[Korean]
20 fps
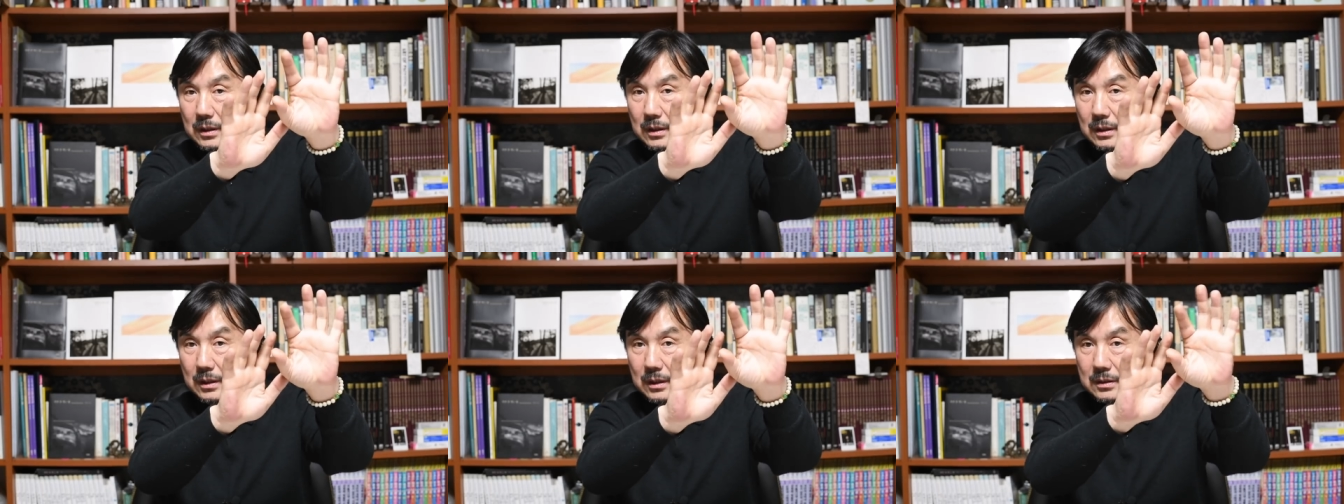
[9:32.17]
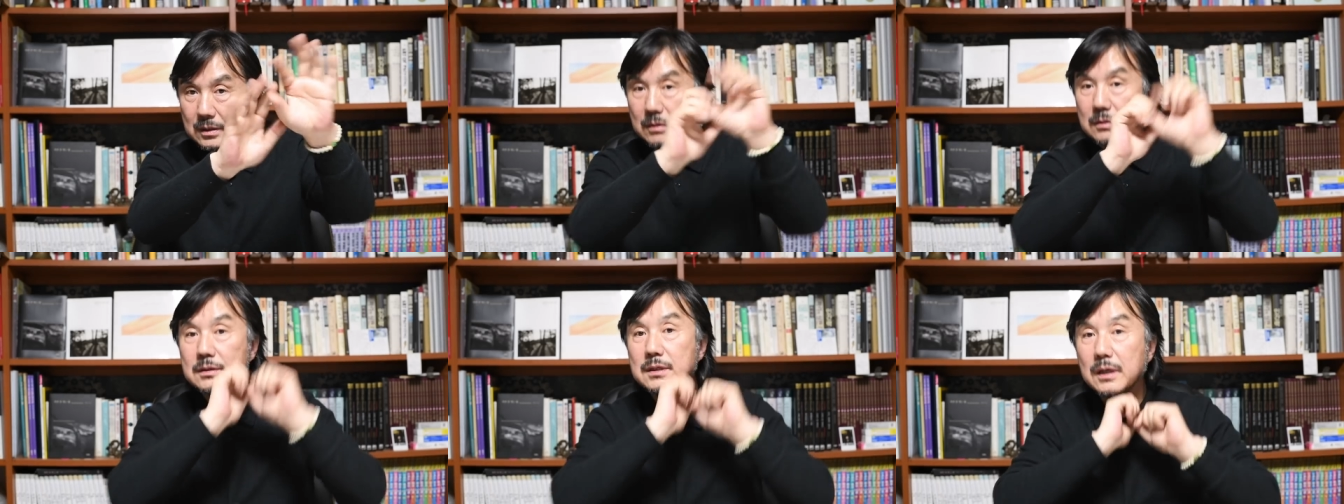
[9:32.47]
이
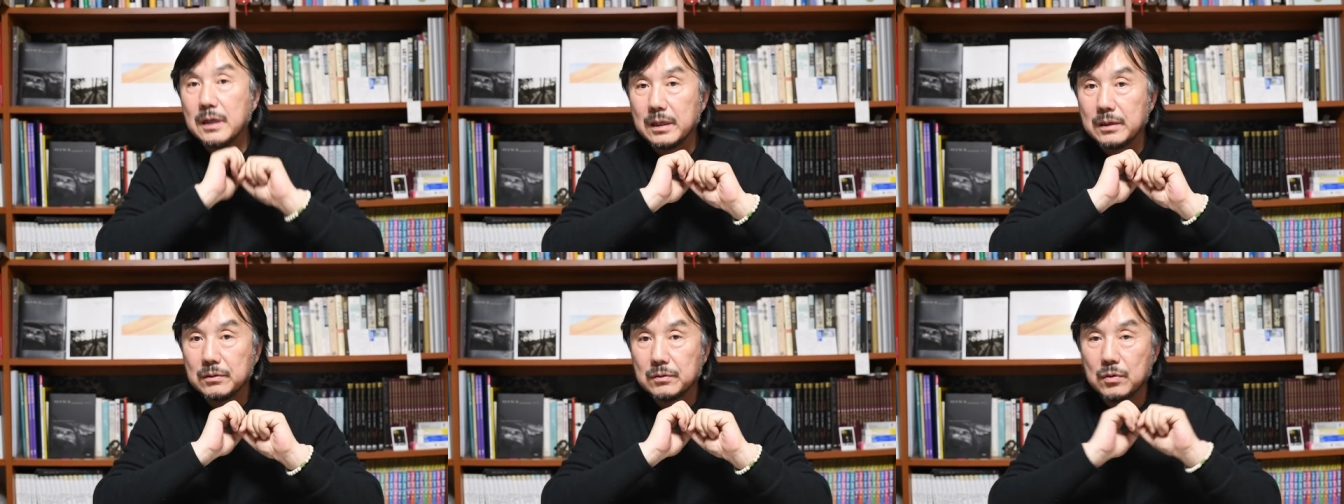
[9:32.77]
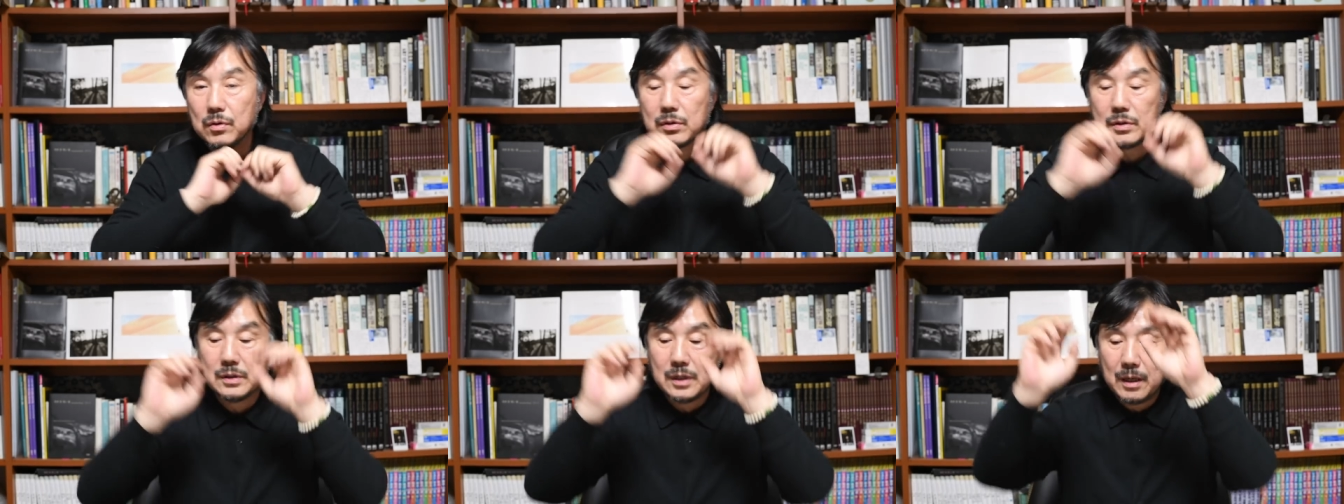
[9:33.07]
성체가
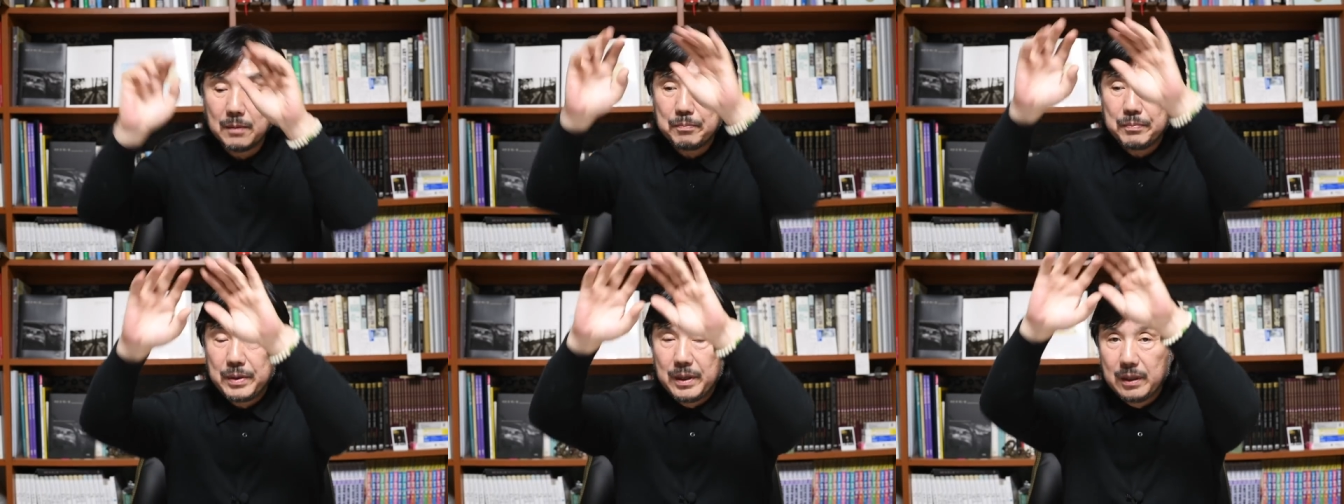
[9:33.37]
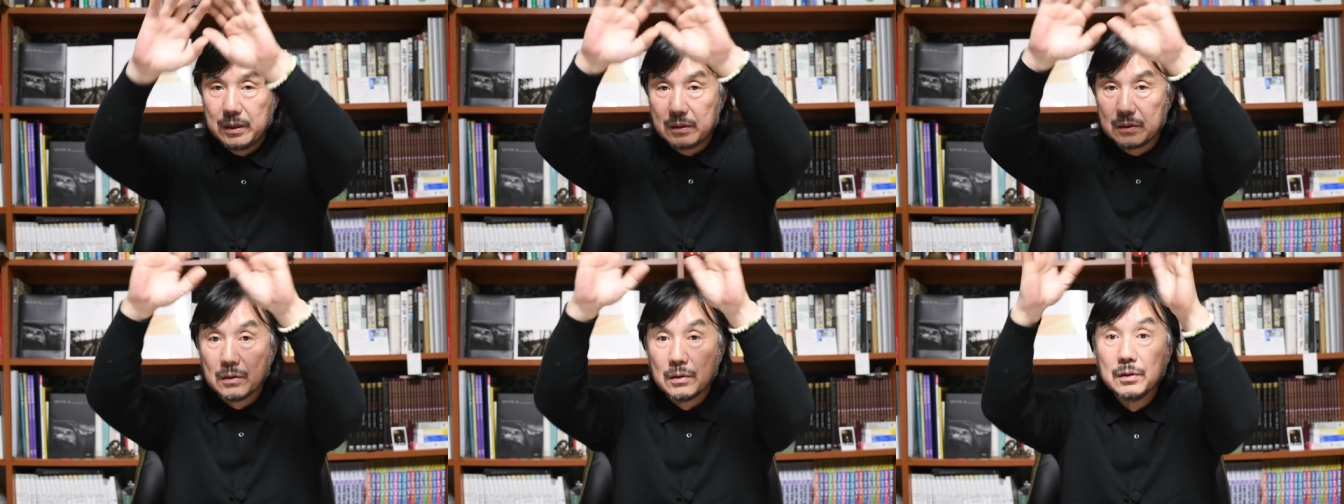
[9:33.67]
있고 그
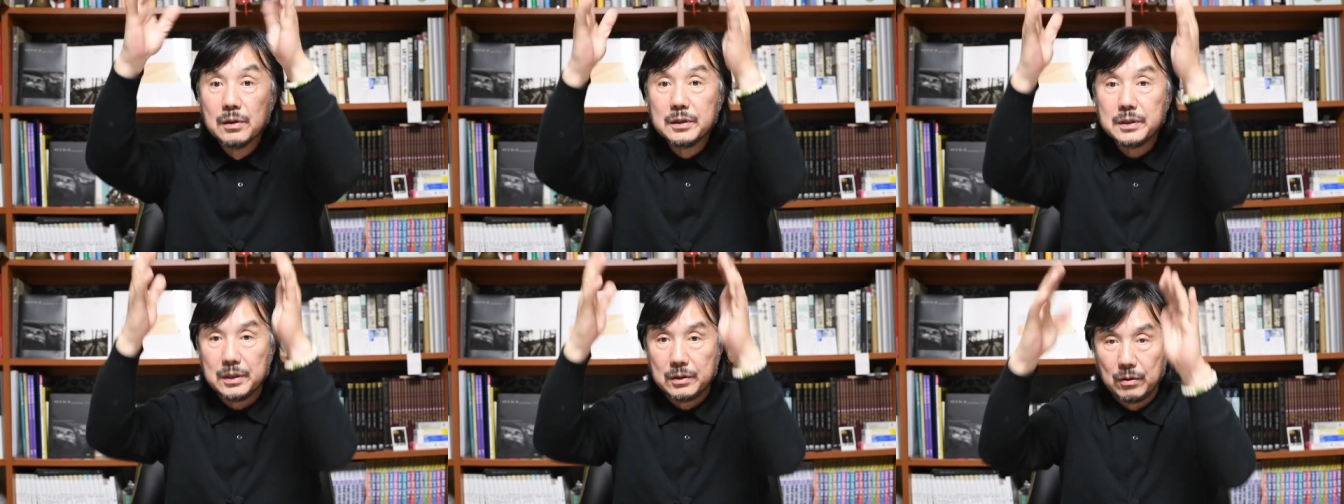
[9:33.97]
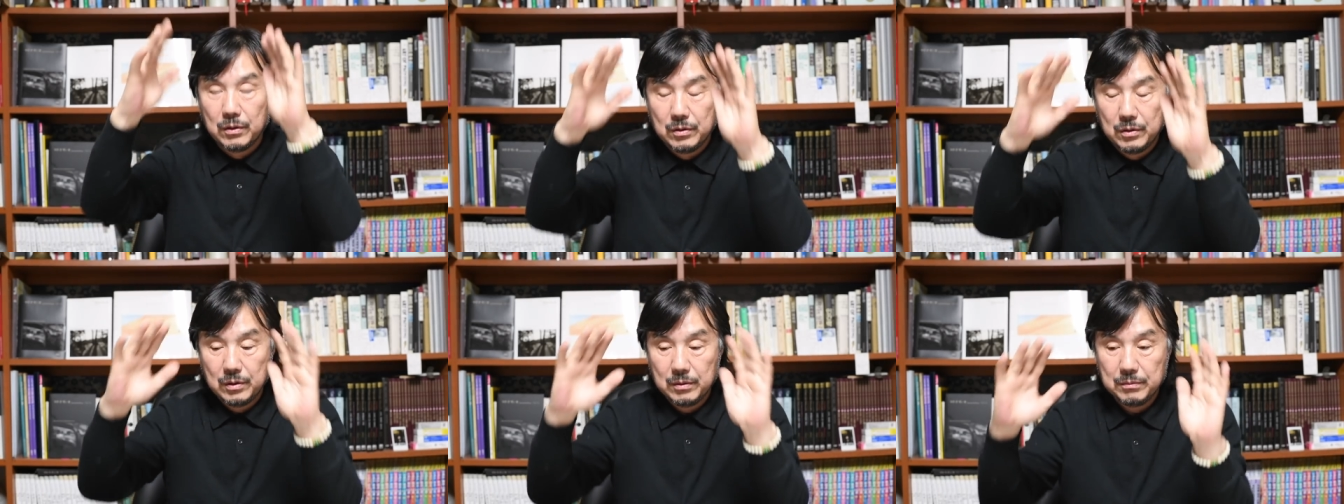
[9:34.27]
앞에
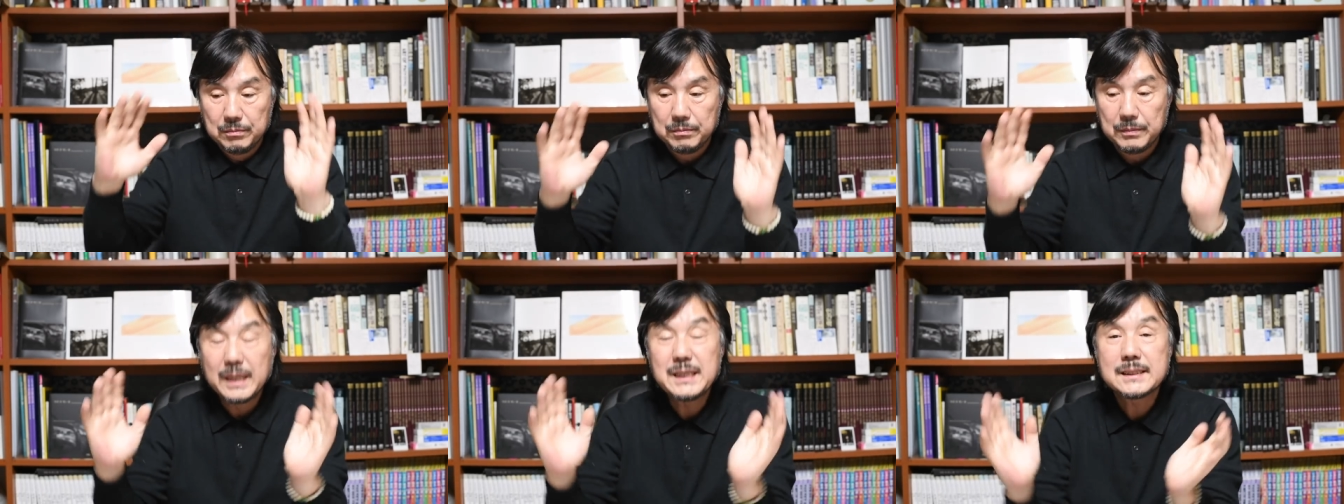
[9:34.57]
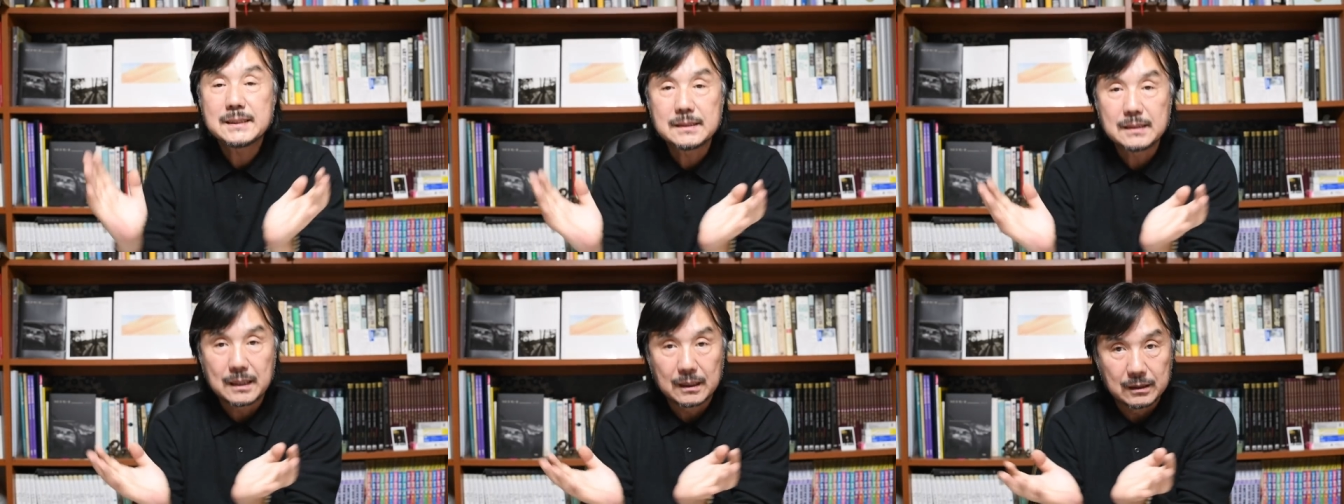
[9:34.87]
덩어리로,
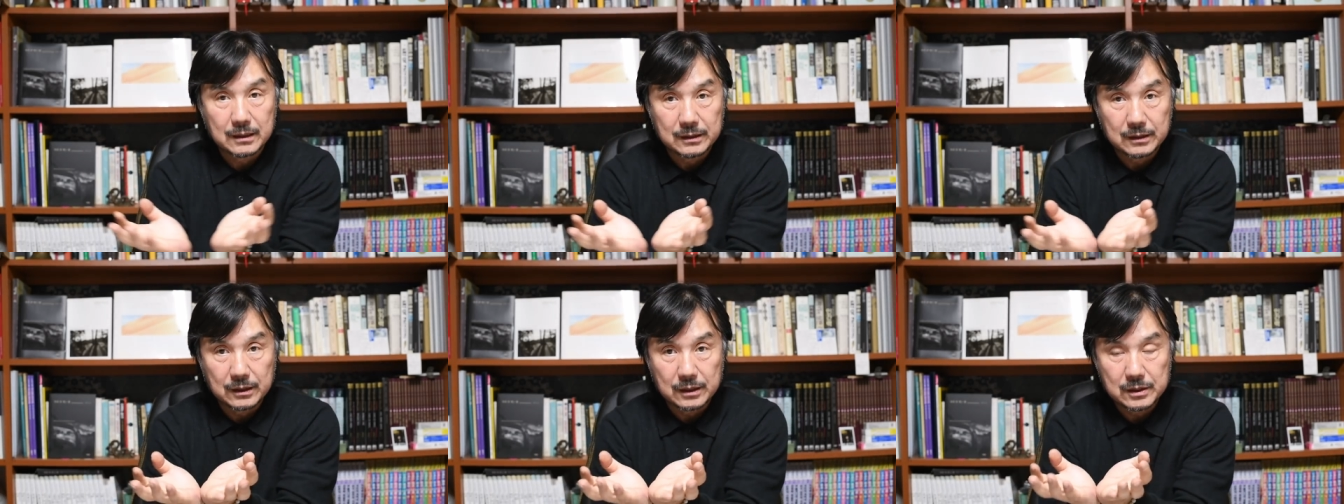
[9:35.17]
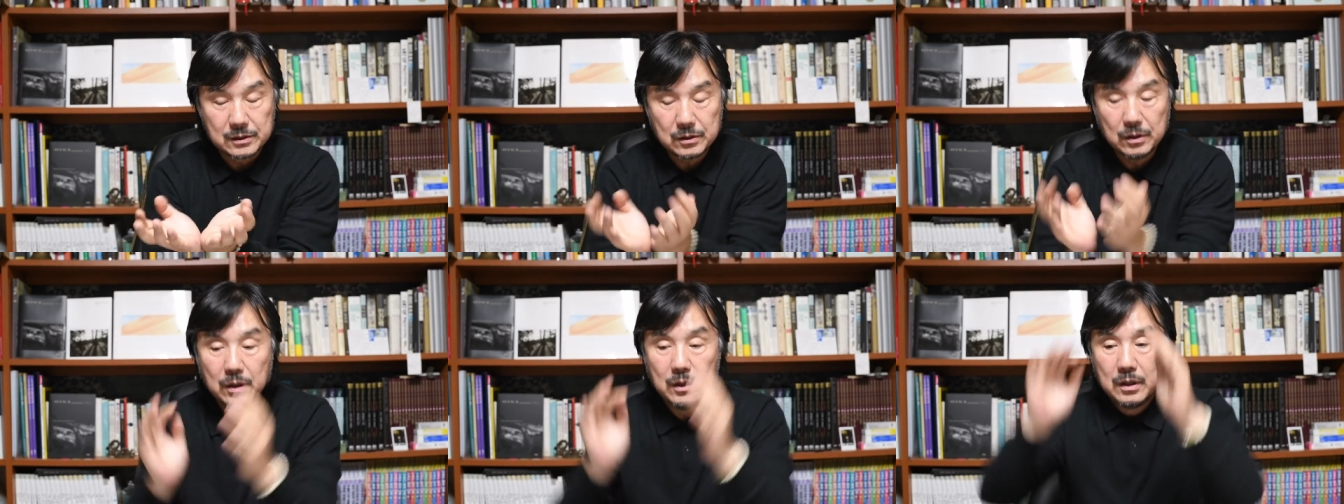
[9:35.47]
메스라
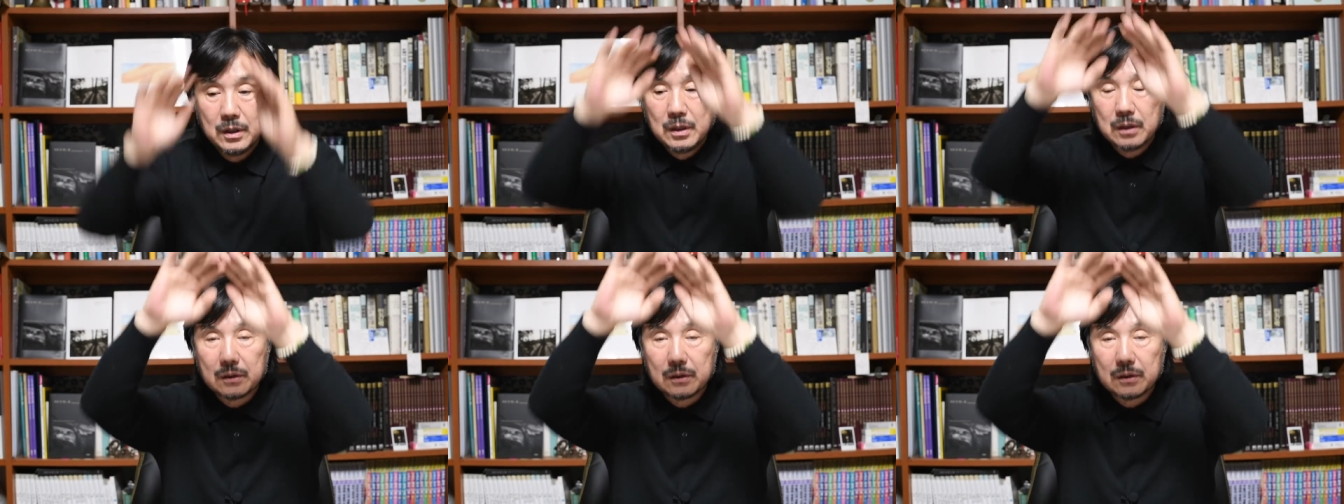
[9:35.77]
그랬죠?